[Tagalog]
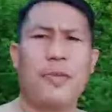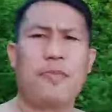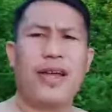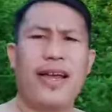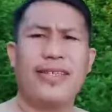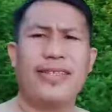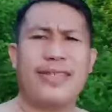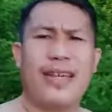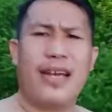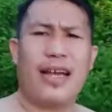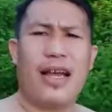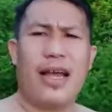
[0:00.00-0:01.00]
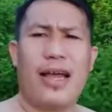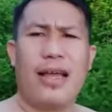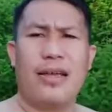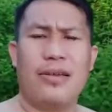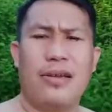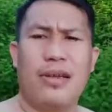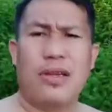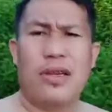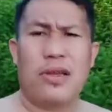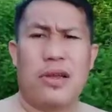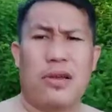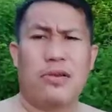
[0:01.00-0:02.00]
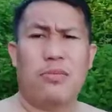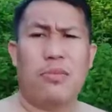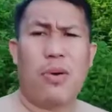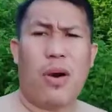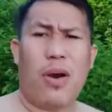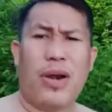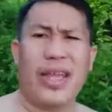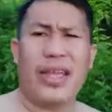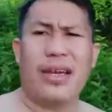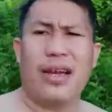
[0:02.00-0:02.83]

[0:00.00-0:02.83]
up guys? Uh, morning.